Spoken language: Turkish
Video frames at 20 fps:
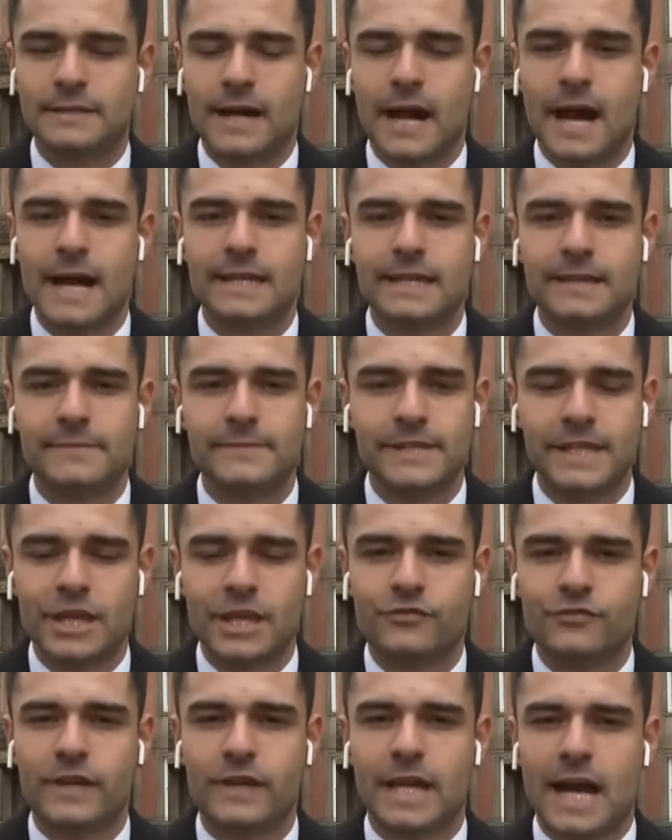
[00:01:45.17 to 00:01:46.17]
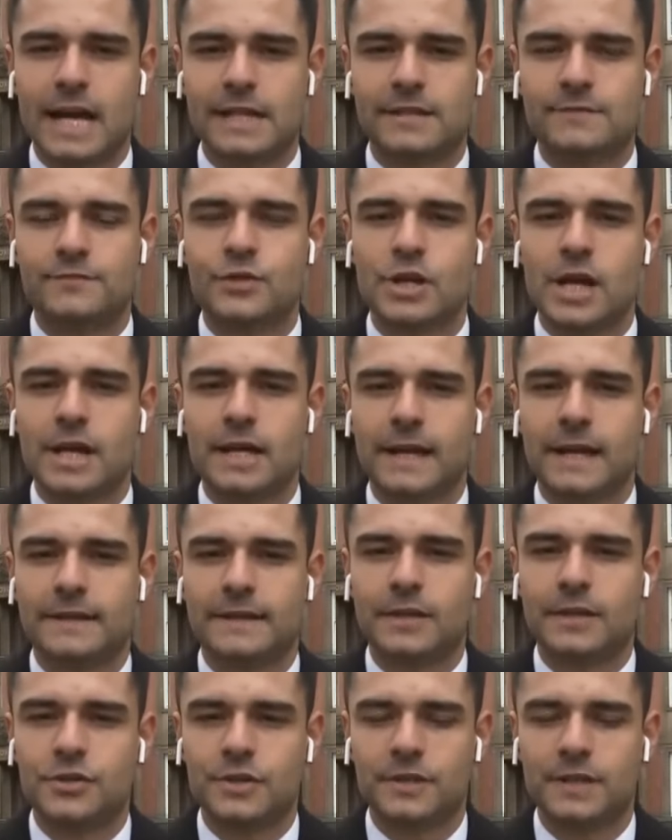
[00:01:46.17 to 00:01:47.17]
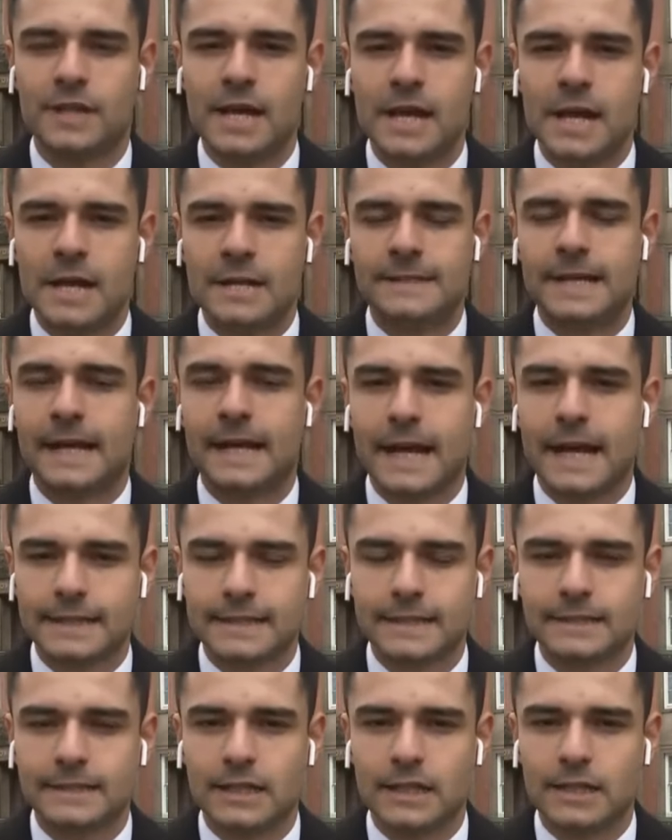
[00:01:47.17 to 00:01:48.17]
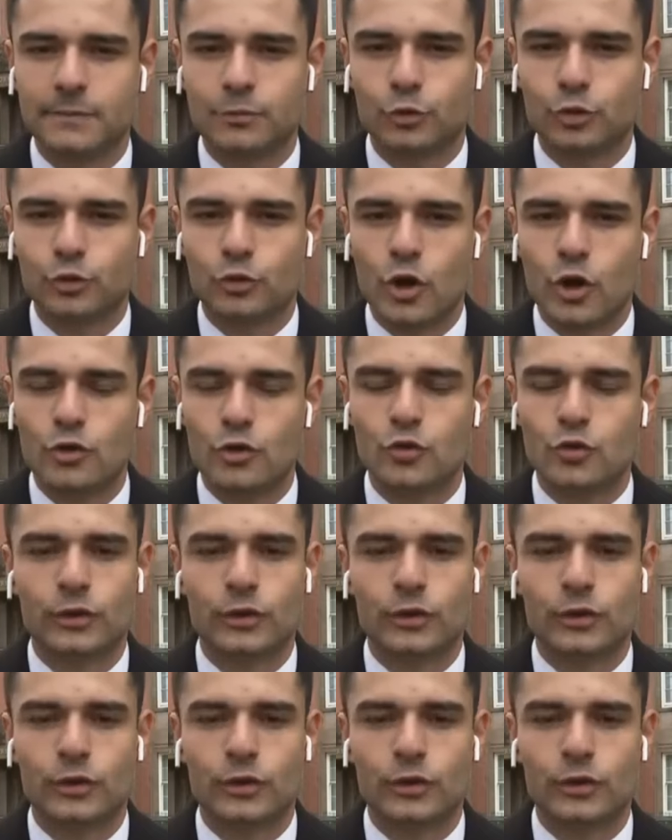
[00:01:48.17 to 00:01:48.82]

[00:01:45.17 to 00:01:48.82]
Hakim Ziyech ve Kazımcan Karataş'ın sakatlıkları bulunuyor.